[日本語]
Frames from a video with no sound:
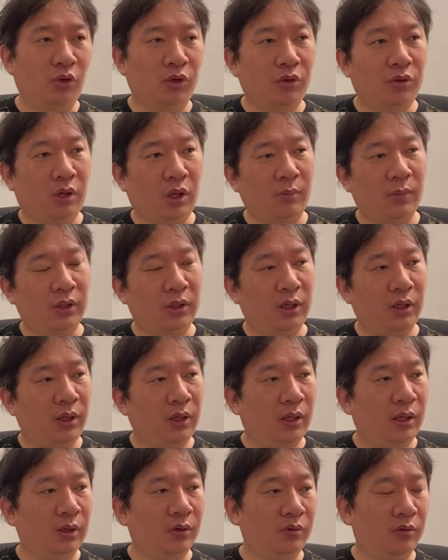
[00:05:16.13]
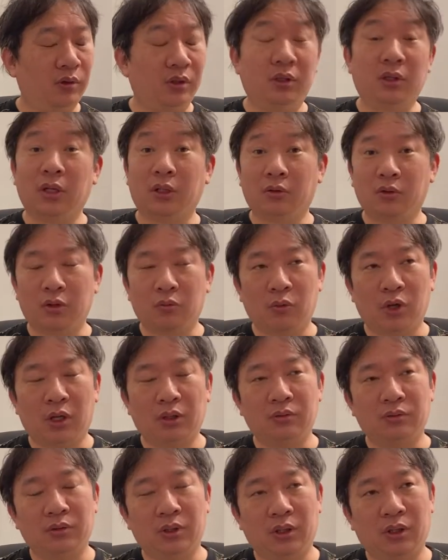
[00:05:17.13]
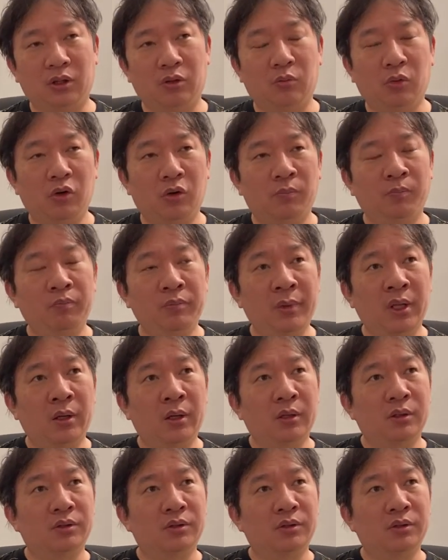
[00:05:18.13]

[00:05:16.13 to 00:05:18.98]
ら盛岡まであの行った時もあるんだけども、